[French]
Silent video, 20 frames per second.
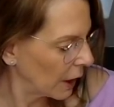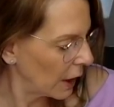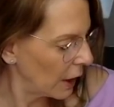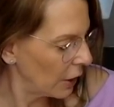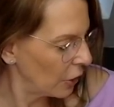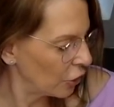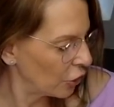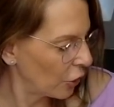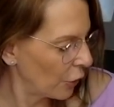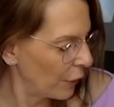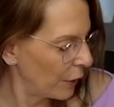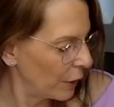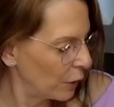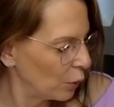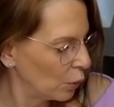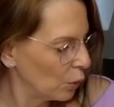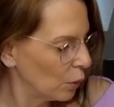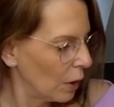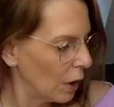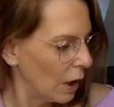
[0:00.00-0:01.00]
Et je fais
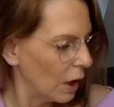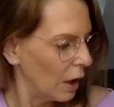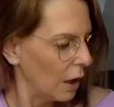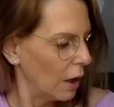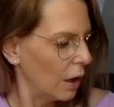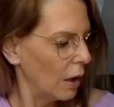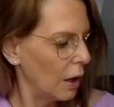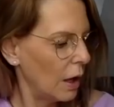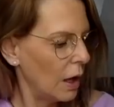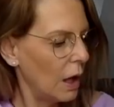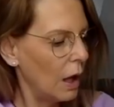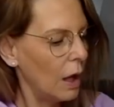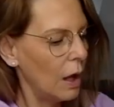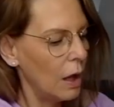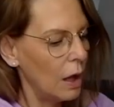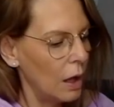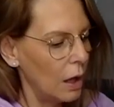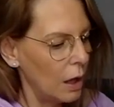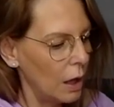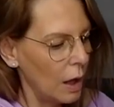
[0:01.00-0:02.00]
tout
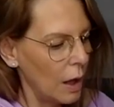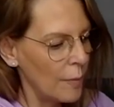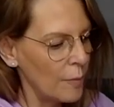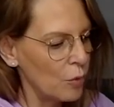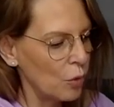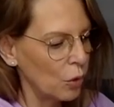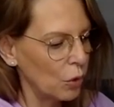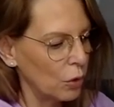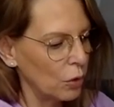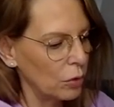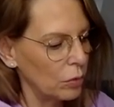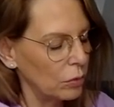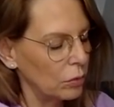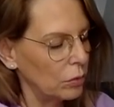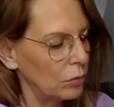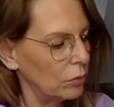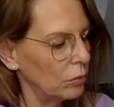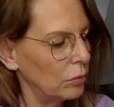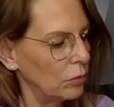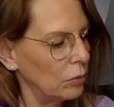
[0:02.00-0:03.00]
amour.
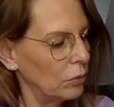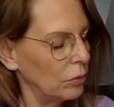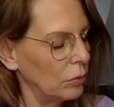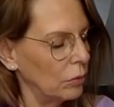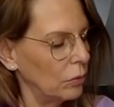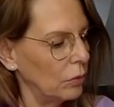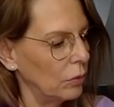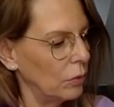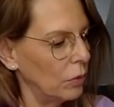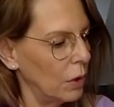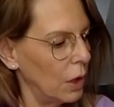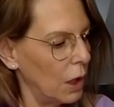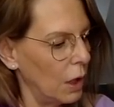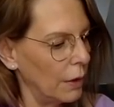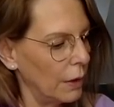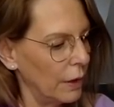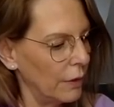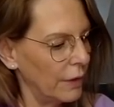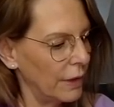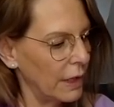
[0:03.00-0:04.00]
Voilà.
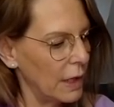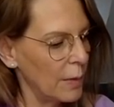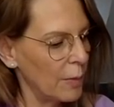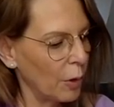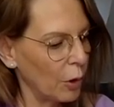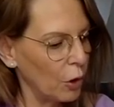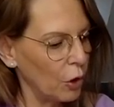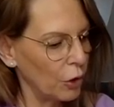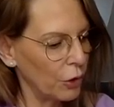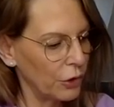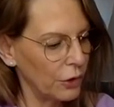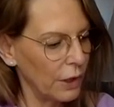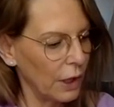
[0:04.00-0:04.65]
Avec les breloques.